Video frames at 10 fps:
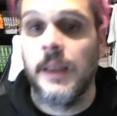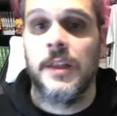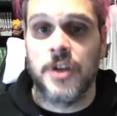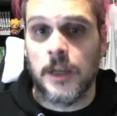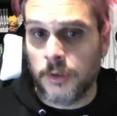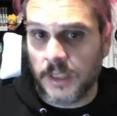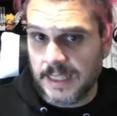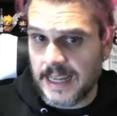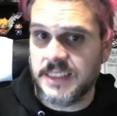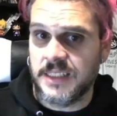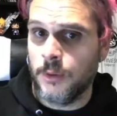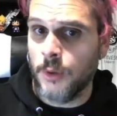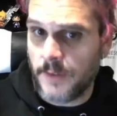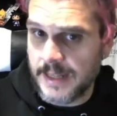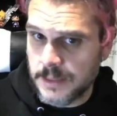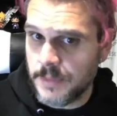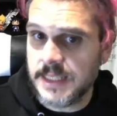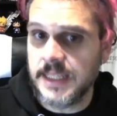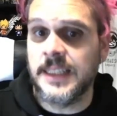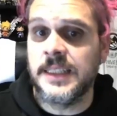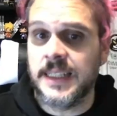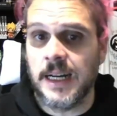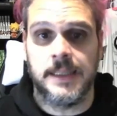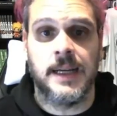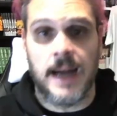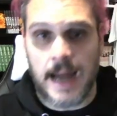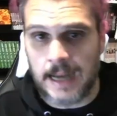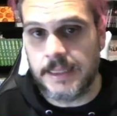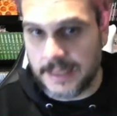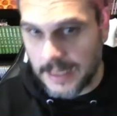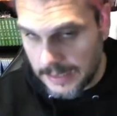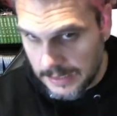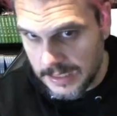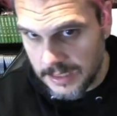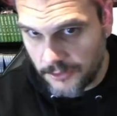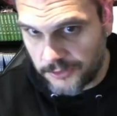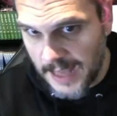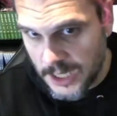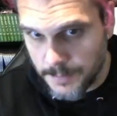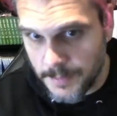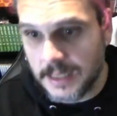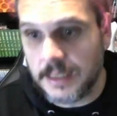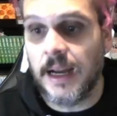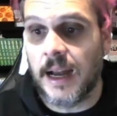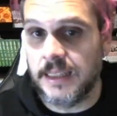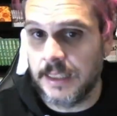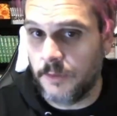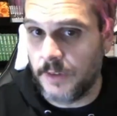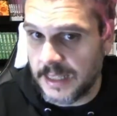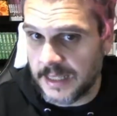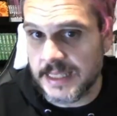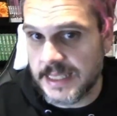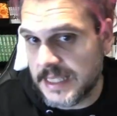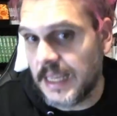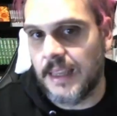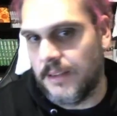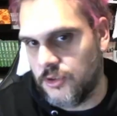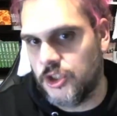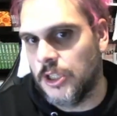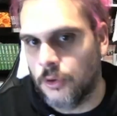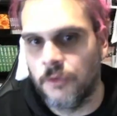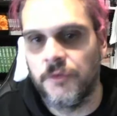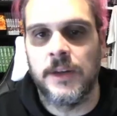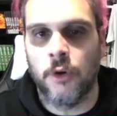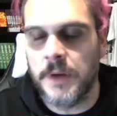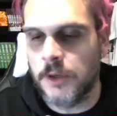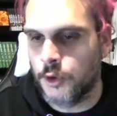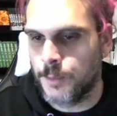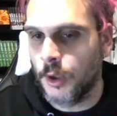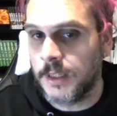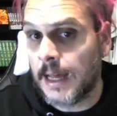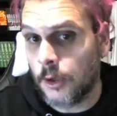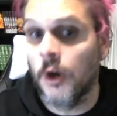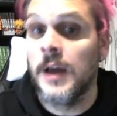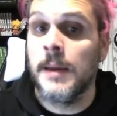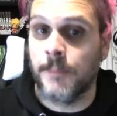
Ciao a tutti ragazzi, nuova SBC dedicata a Chiellini Flashback, andiamo a vedere se ci conviene o meno sbloccarlo,